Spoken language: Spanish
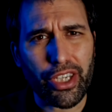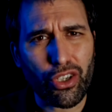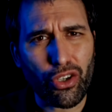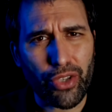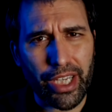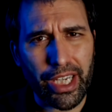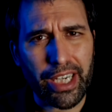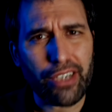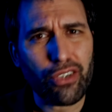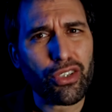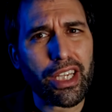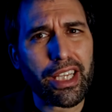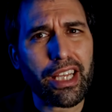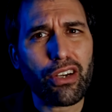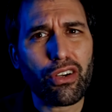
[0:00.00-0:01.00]
de Goddard y
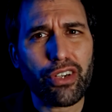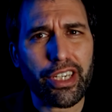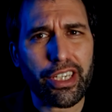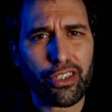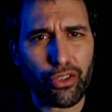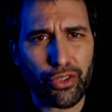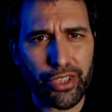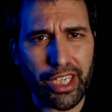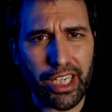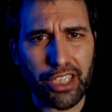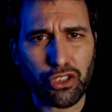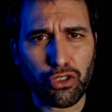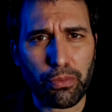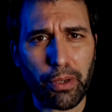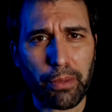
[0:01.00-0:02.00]
no tardaron en
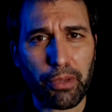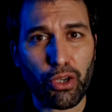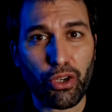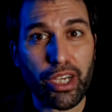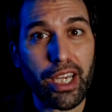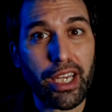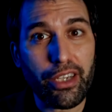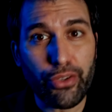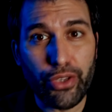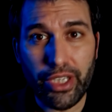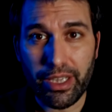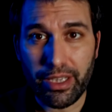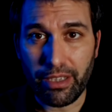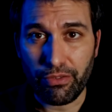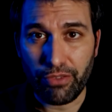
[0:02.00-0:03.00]
encontrar su propio genio
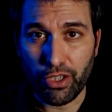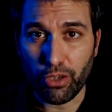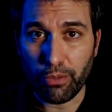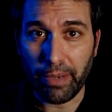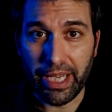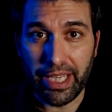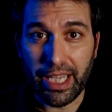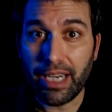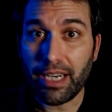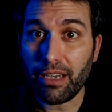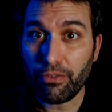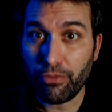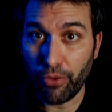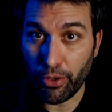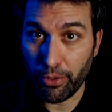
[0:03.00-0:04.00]
científico para
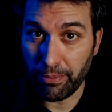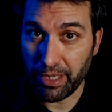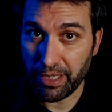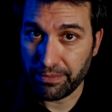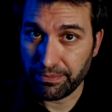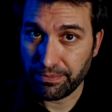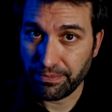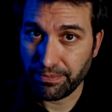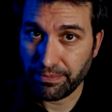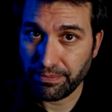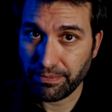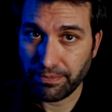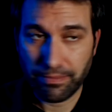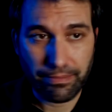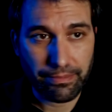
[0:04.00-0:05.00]
darle forma.
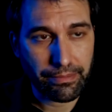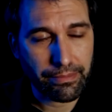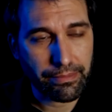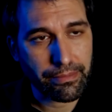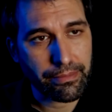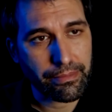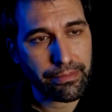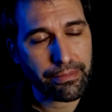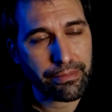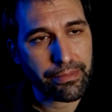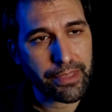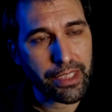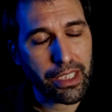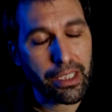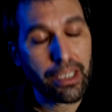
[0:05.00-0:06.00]
¿Von
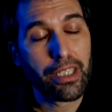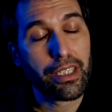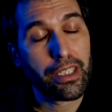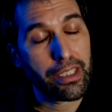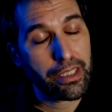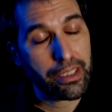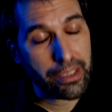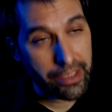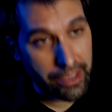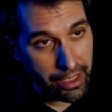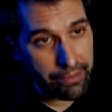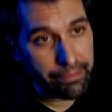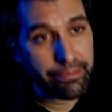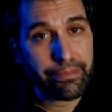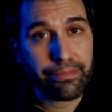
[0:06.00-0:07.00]
Braun?
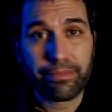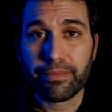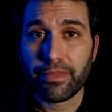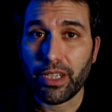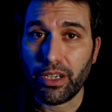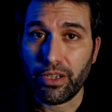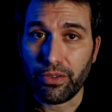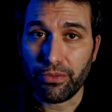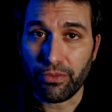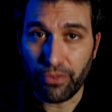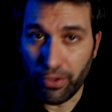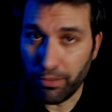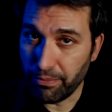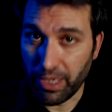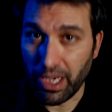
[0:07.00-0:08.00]
Sí,
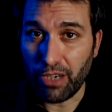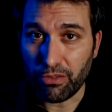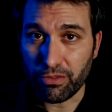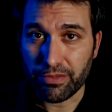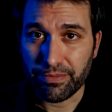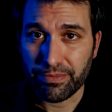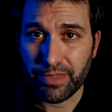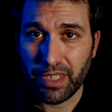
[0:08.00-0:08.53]
von Braun,